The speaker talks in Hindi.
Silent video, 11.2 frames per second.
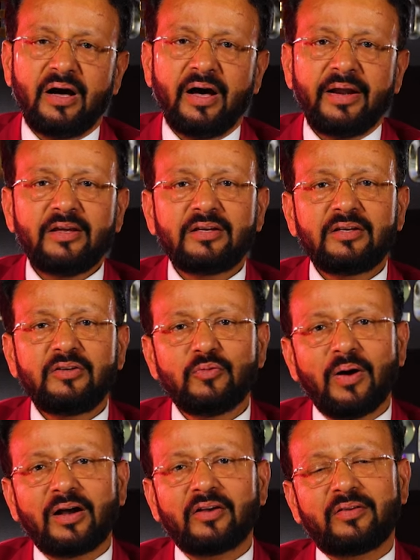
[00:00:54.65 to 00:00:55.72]
हर एक
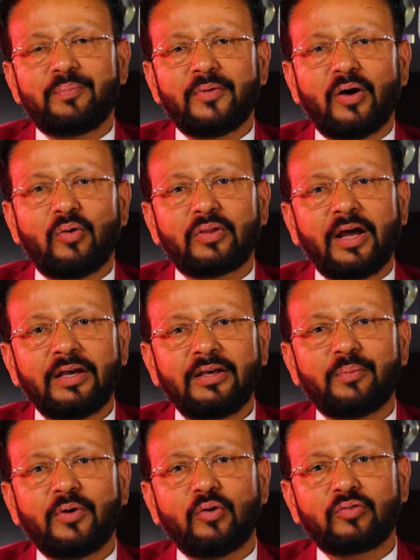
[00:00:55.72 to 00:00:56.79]
युवा का सपना होता है कि
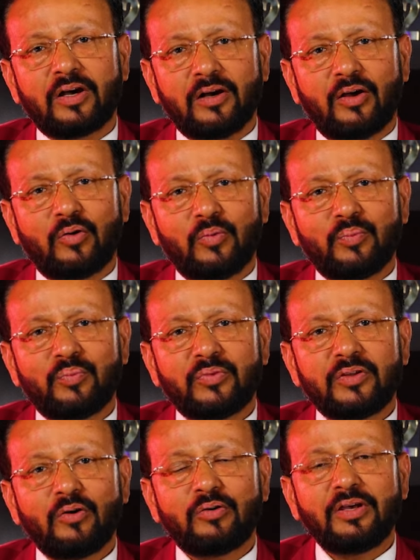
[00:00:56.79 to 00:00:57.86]
अपना उसका घर
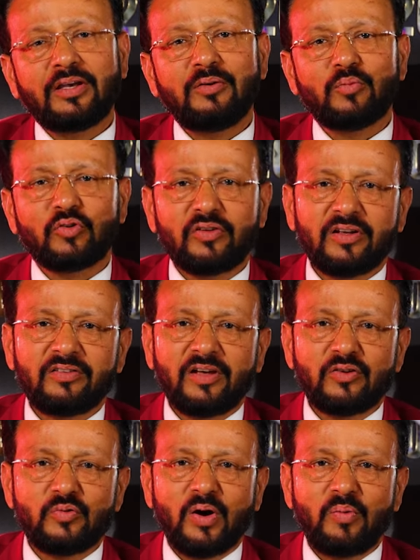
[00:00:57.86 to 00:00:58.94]
हो क्योंकि एक इमोशन के
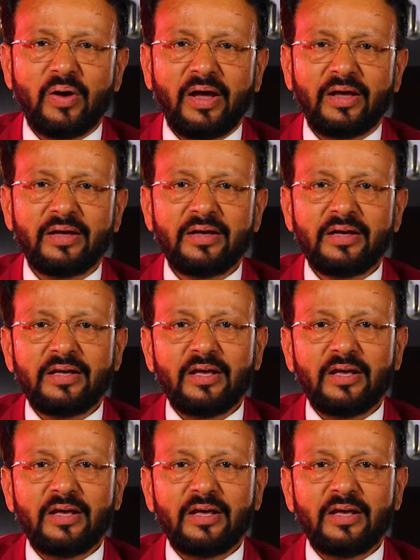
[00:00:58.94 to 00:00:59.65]
साथ जुड़ा हुआ है